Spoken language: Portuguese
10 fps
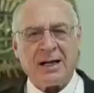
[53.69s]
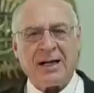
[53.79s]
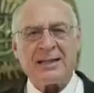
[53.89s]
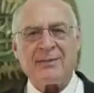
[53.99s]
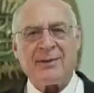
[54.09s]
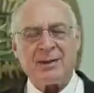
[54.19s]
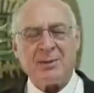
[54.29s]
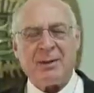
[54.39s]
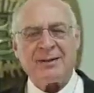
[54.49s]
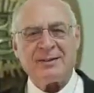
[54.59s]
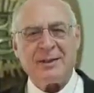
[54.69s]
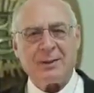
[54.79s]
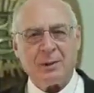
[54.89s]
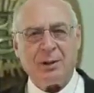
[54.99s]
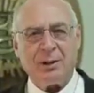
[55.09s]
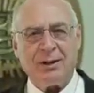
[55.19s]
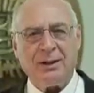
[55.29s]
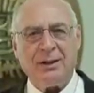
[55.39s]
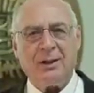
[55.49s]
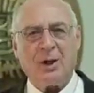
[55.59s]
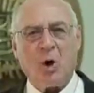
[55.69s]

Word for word: cada vez mais se torne